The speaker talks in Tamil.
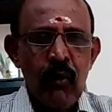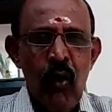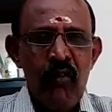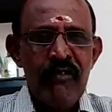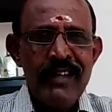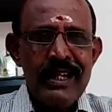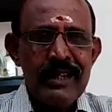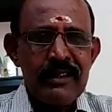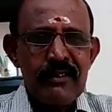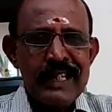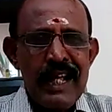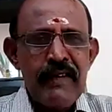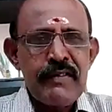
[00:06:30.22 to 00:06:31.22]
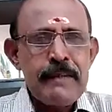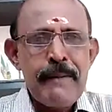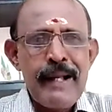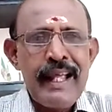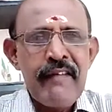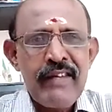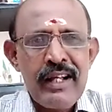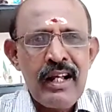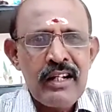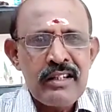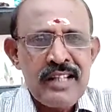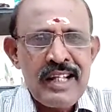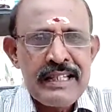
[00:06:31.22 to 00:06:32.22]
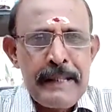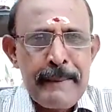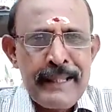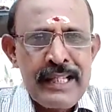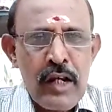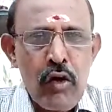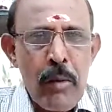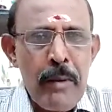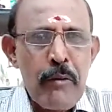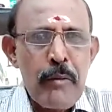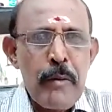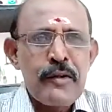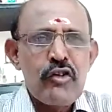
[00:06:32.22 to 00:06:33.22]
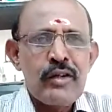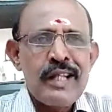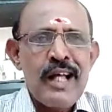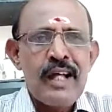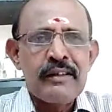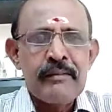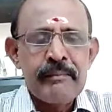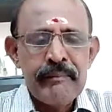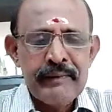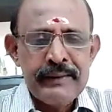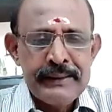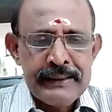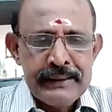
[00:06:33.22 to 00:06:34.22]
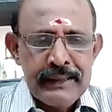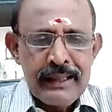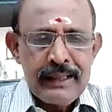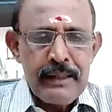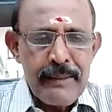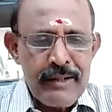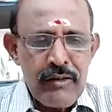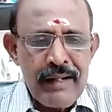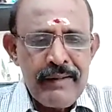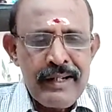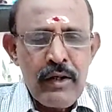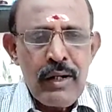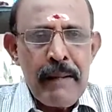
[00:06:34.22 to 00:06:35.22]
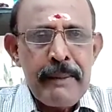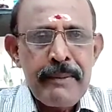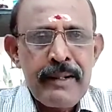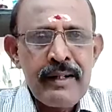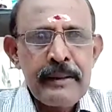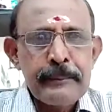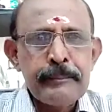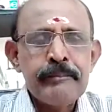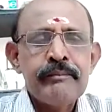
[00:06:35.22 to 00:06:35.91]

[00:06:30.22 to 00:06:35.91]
ஓம் வீரத்வஜாய வித்மகே விக்னகஸ்தாய் தீமி தன்னோ பௌம பிரஜோதயாத் அந்த மாதிரி சொல்ல வேண்டிய ஒரு அமைப்பு இருக்குது